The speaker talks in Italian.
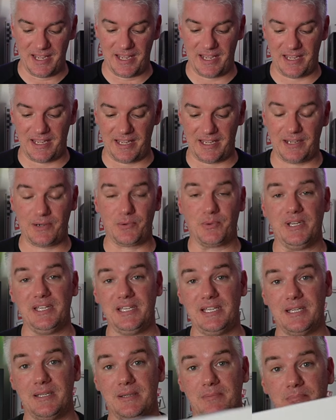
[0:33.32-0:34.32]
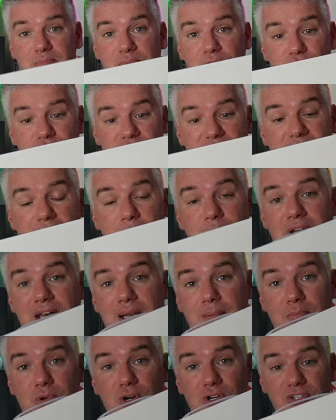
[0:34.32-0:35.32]
e quindi procediamo
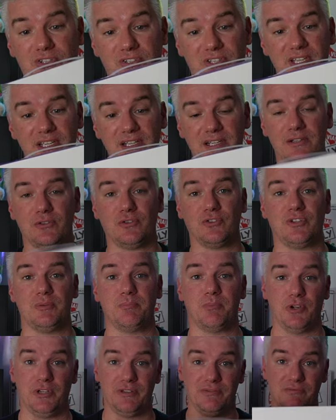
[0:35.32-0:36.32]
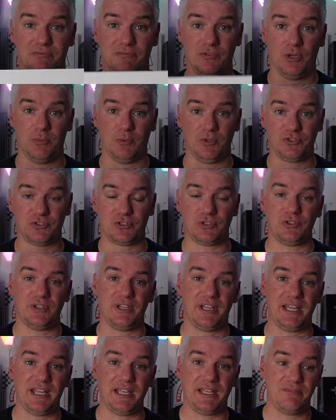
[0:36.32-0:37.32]
all'unboxing così poi lo mostro
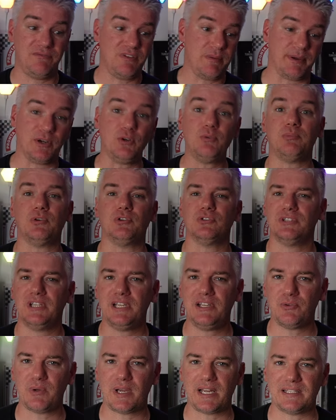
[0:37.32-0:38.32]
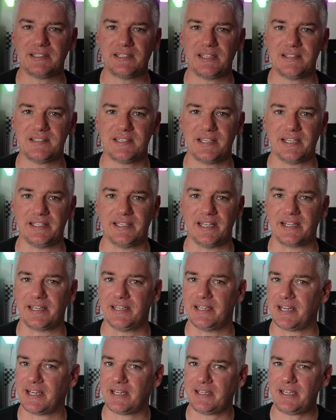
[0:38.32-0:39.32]
e vi parlo un po' delle sue caratteristiche
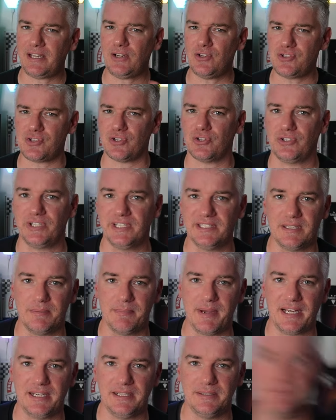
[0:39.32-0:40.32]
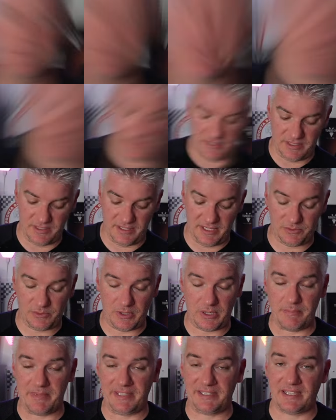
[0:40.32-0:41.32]
tecniche che non sono niente male.
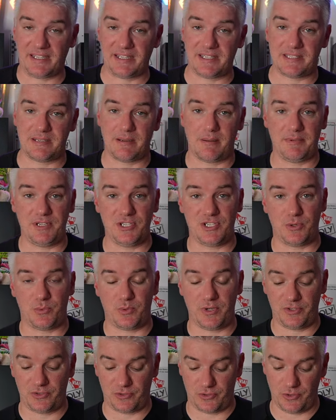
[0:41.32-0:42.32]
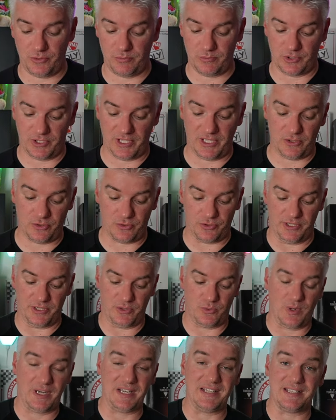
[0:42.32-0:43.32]
Naturalmente carissimi amici questo è un modello con
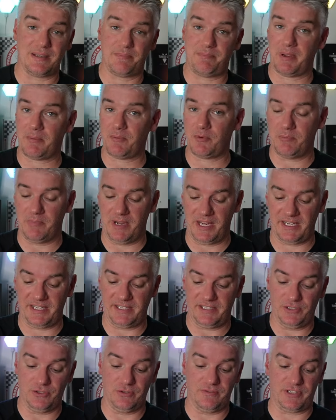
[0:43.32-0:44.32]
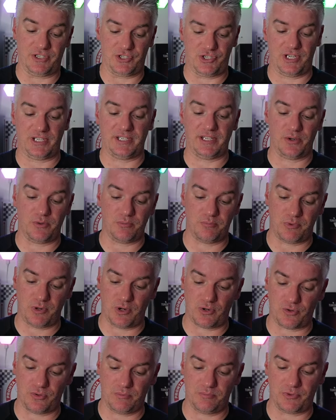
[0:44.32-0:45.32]
il quale sappiamo bene di dover scendere un po'
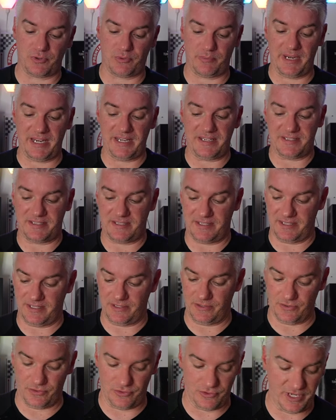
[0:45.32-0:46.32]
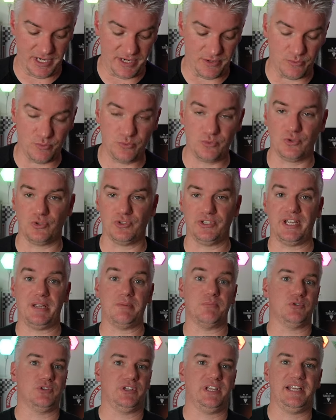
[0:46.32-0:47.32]
a compromessi, non è uno dei
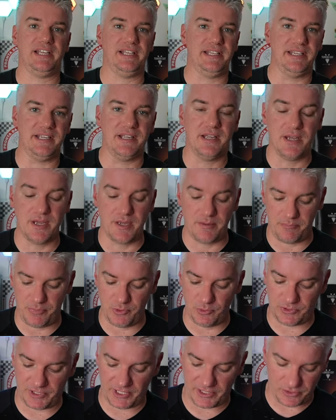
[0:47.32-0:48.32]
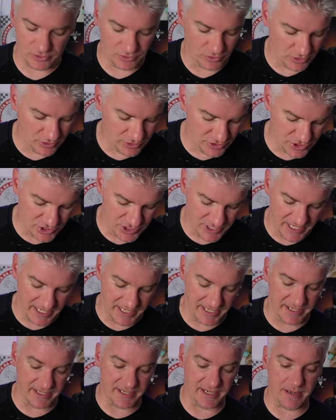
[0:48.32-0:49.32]
modelli più tecnologici
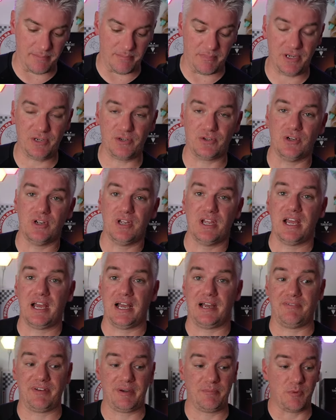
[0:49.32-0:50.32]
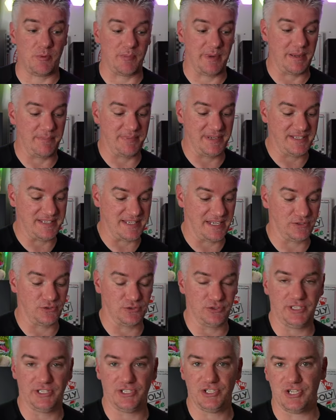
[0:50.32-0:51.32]
e nemmeno avremmo mai
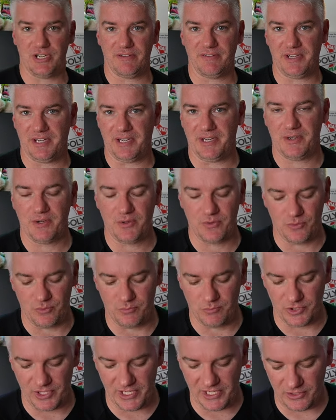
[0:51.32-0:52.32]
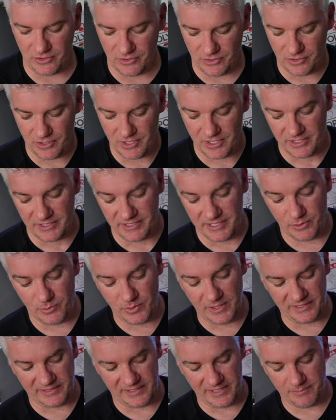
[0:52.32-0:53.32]
pensato di ricevere un modello di
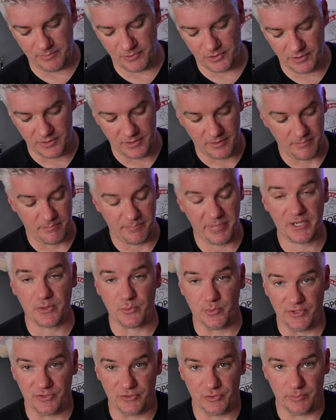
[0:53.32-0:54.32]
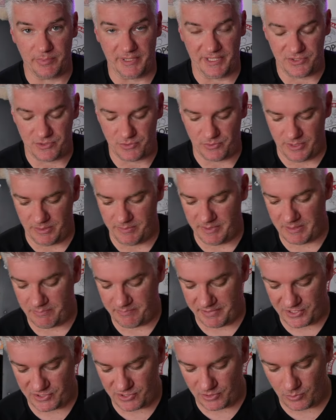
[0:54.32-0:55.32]
quel tipo per questo prezzo, per il
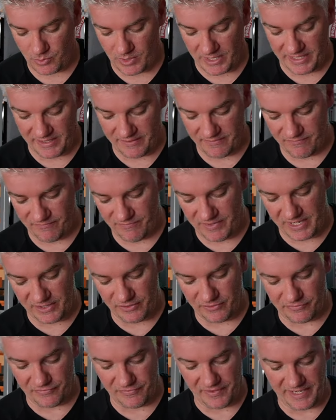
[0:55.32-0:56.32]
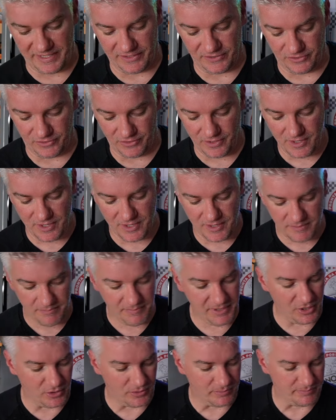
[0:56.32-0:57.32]
prezzo al quale viene offerto
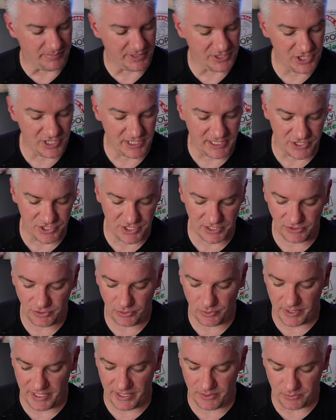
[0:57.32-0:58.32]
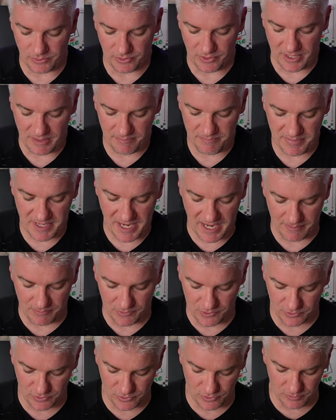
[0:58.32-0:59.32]
però per circa 100 euro
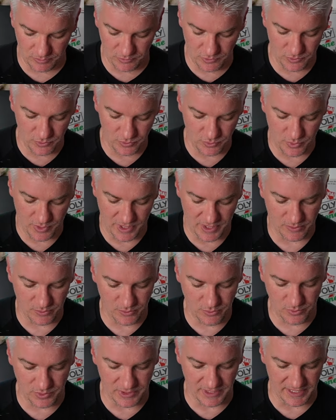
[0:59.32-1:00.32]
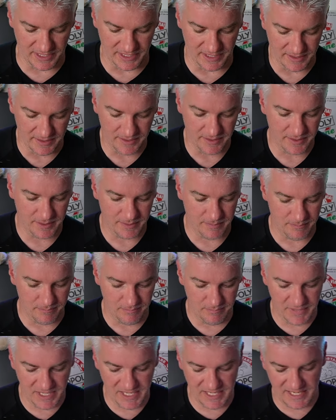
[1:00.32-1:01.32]
abbiamo comunque un
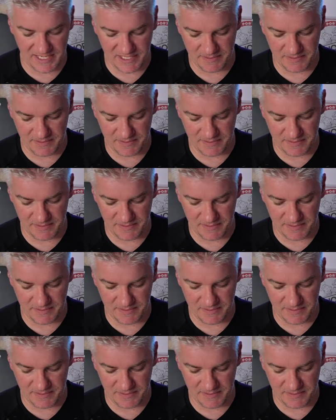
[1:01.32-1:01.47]
mini